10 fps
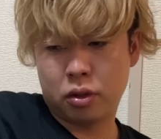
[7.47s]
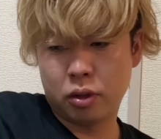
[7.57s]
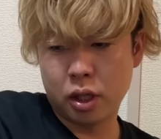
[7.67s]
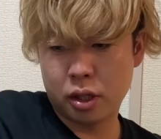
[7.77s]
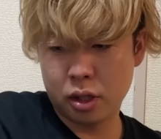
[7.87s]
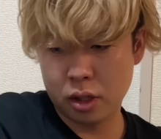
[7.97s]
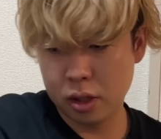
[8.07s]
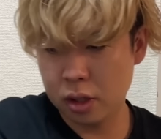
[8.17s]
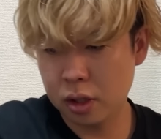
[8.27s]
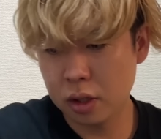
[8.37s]
とりあえ
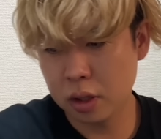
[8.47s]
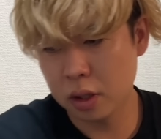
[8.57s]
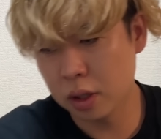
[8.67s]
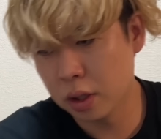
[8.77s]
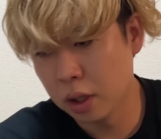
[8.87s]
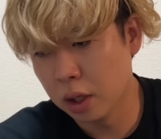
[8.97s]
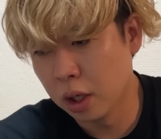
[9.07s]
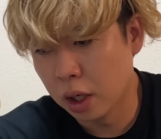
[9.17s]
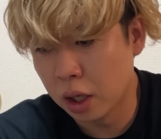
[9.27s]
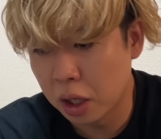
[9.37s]
ず
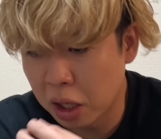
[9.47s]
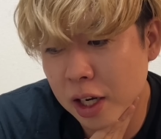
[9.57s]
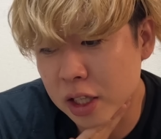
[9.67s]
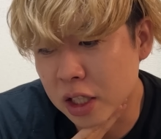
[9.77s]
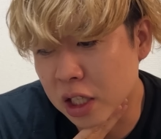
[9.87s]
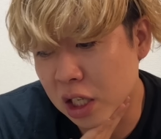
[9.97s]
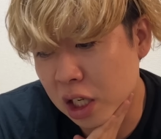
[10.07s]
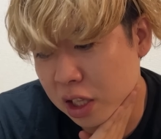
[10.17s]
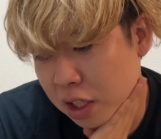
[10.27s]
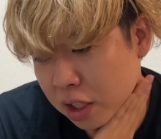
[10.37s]
あったから
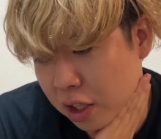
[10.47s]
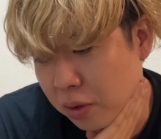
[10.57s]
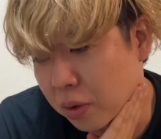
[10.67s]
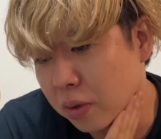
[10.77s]
買ってきたけど